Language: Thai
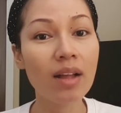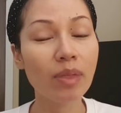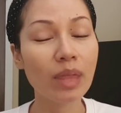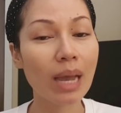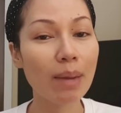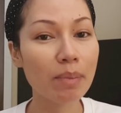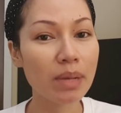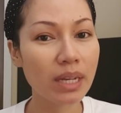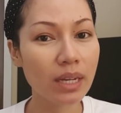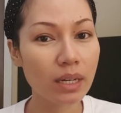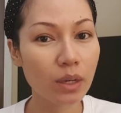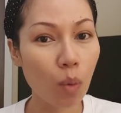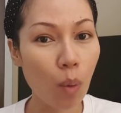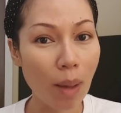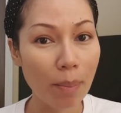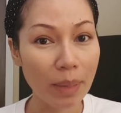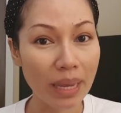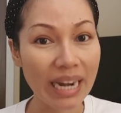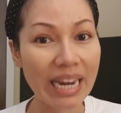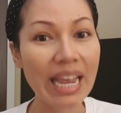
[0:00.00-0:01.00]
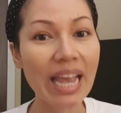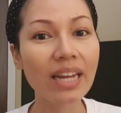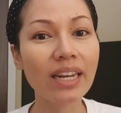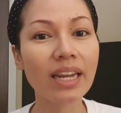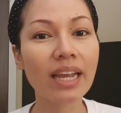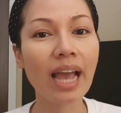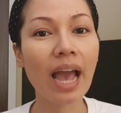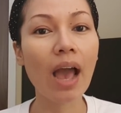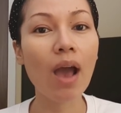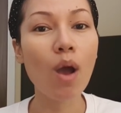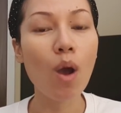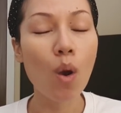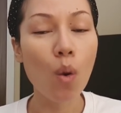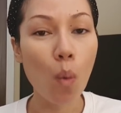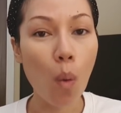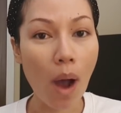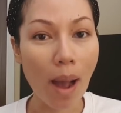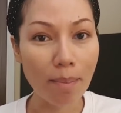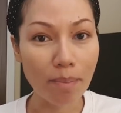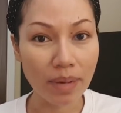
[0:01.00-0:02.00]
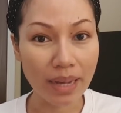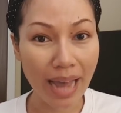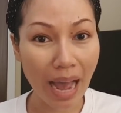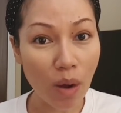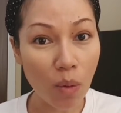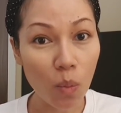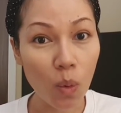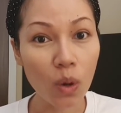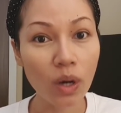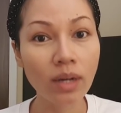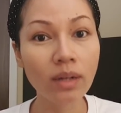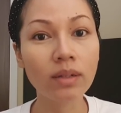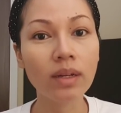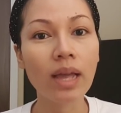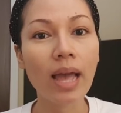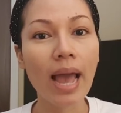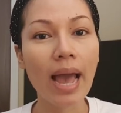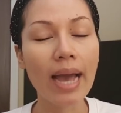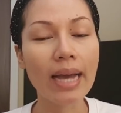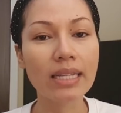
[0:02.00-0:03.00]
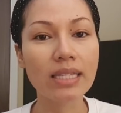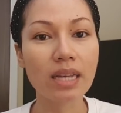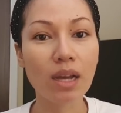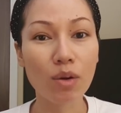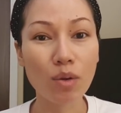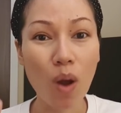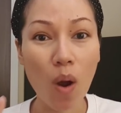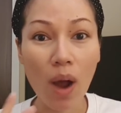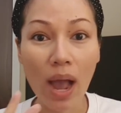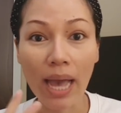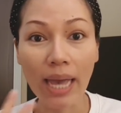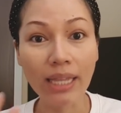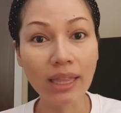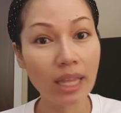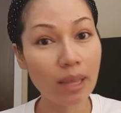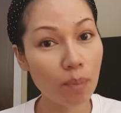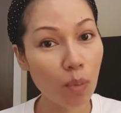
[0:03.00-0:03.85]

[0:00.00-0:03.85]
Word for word: ทำให้เกิดความเครียดนะคะ ความกังวล อาจจะร้องไห้ตี